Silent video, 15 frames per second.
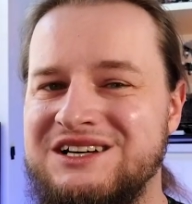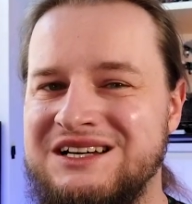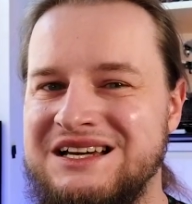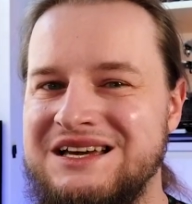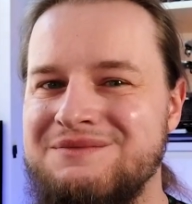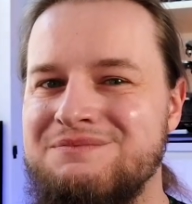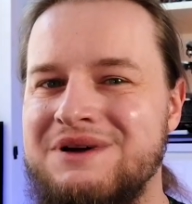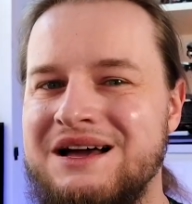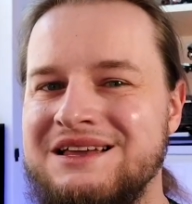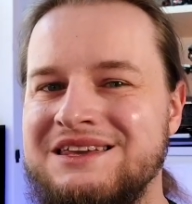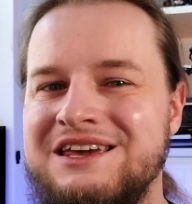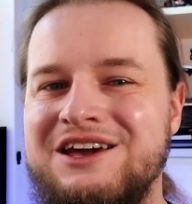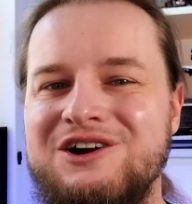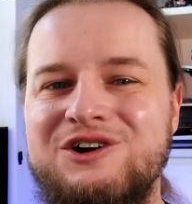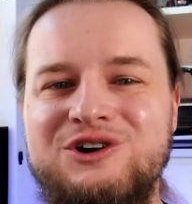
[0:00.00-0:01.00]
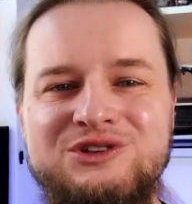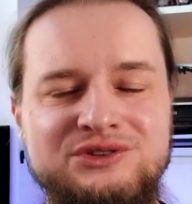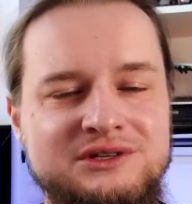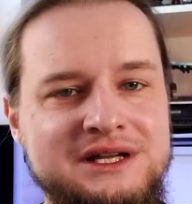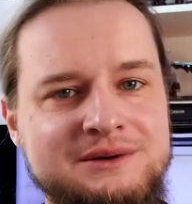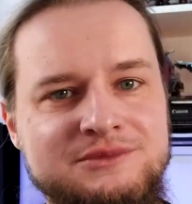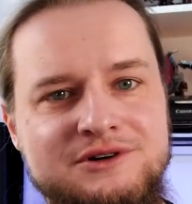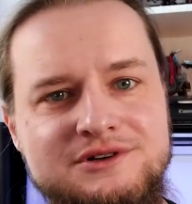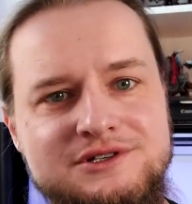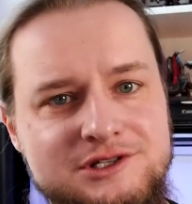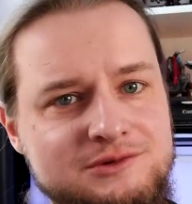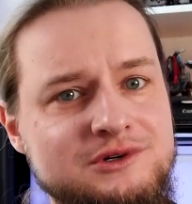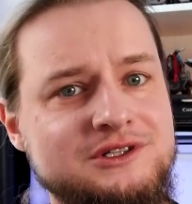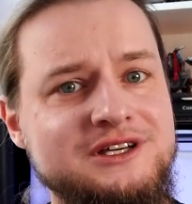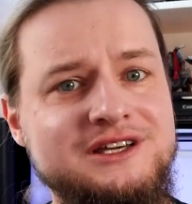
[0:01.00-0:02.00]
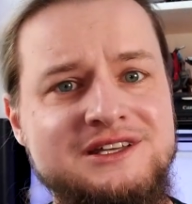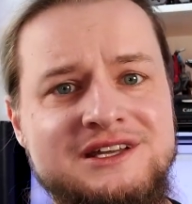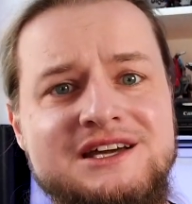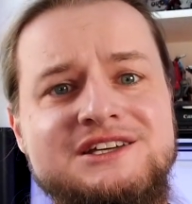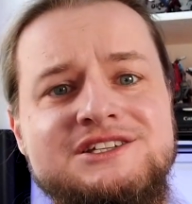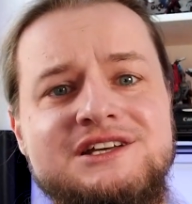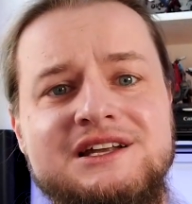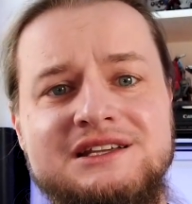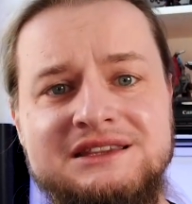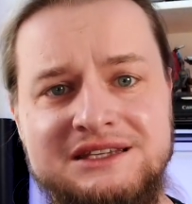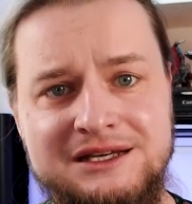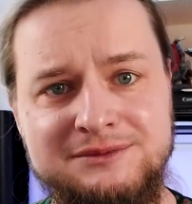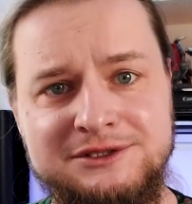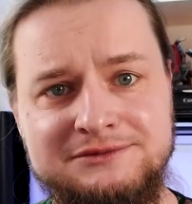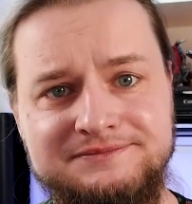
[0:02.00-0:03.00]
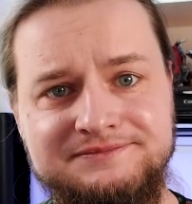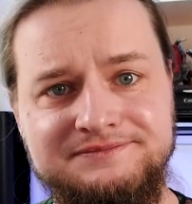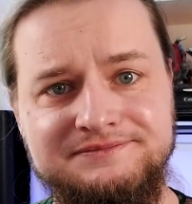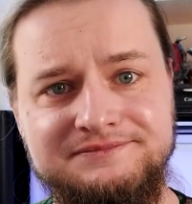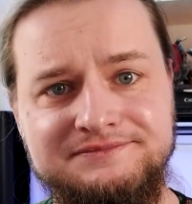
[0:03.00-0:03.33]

chyba nie o to nam chodziło te 11 lat temu.